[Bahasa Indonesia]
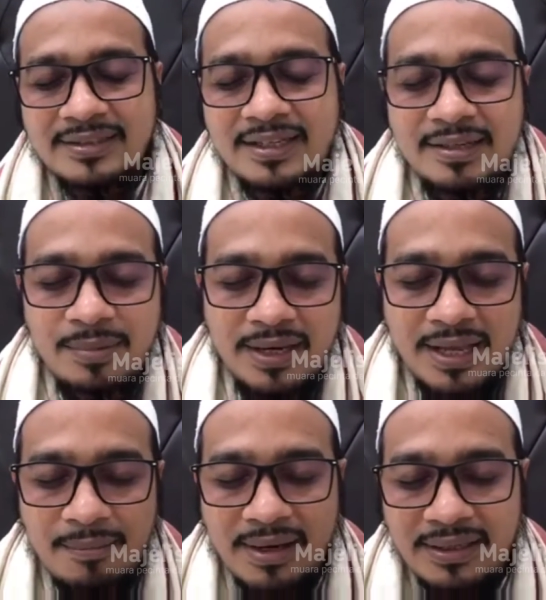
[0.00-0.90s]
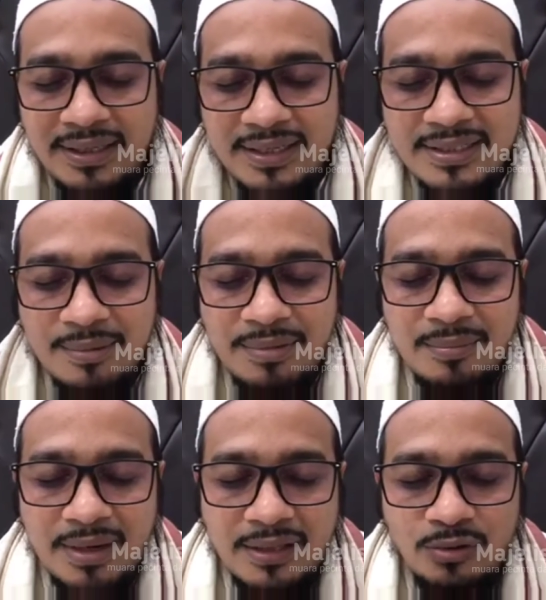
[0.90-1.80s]
Jadi mereka mandi ini sambil
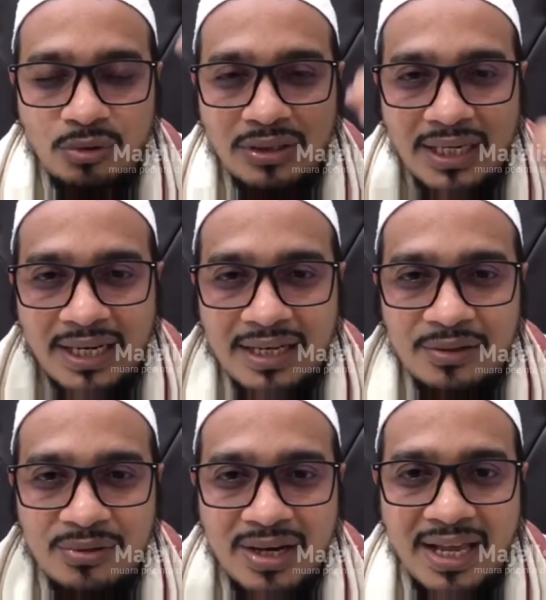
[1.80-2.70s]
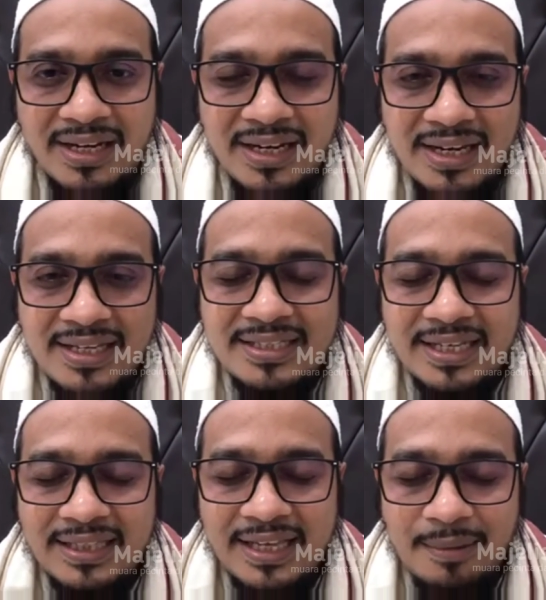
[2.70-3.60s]
melantunkan Al-Quran.
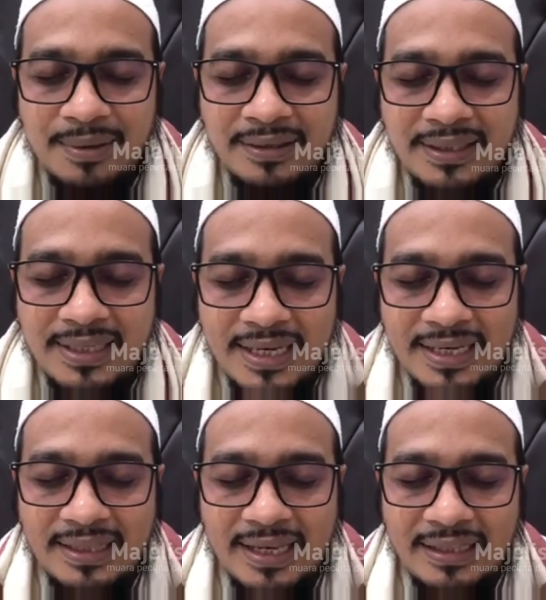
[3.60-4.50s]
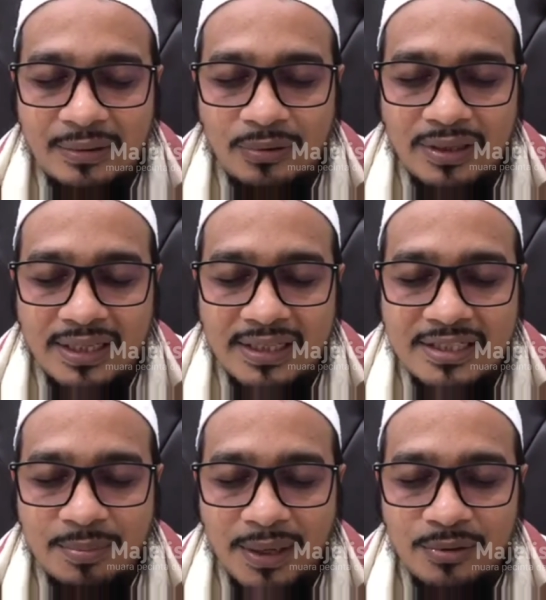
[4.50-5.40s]
Sehingga ketika berhenti diingat-ingat, oh ini di
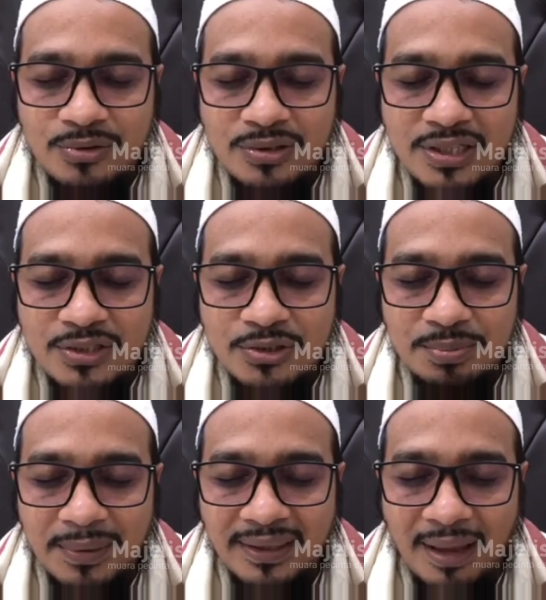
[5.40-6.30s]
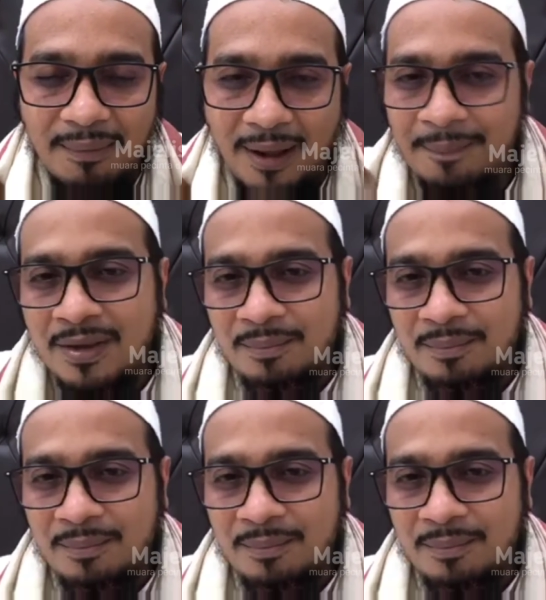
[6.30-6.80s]
separuh di juz pertama.